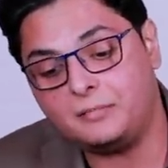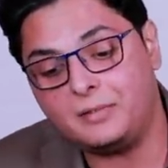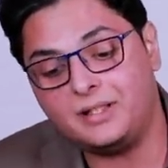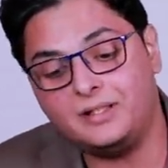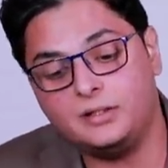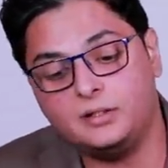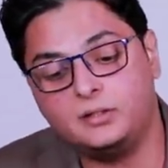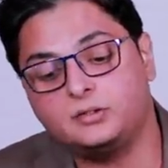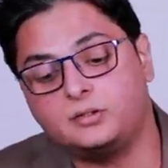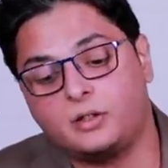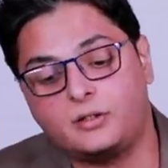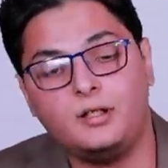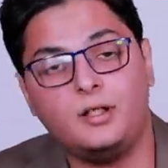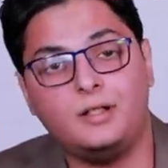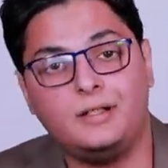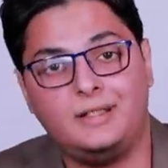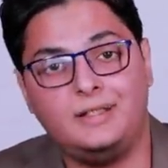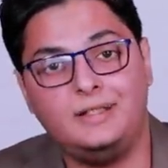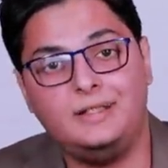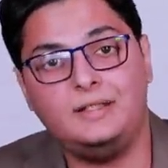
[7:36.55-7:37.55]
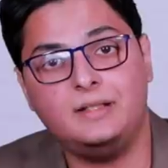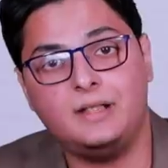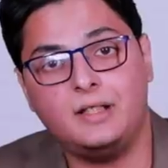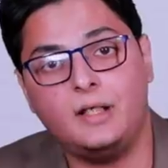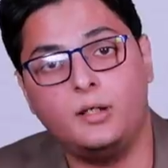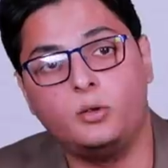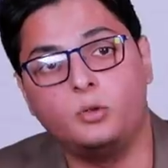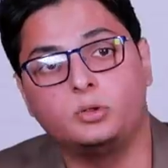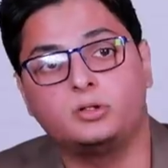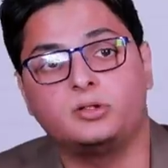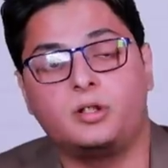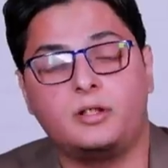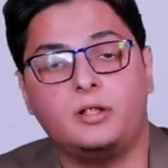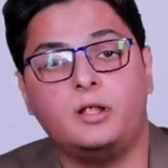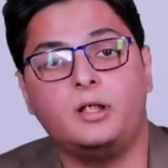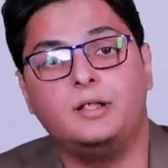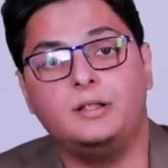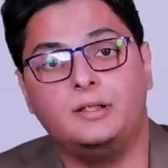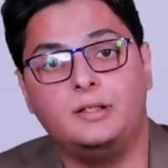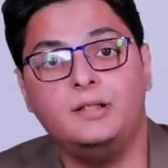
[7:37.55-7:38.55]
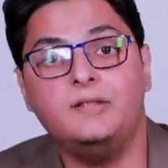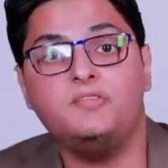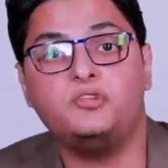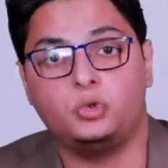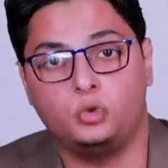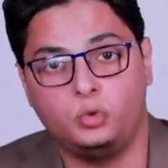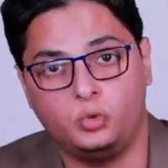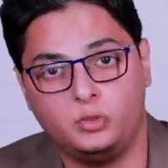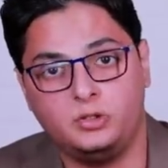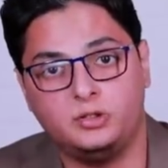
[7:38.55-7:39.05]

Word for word: بقى الطريقه الجديده او الطريقه اللي نفسه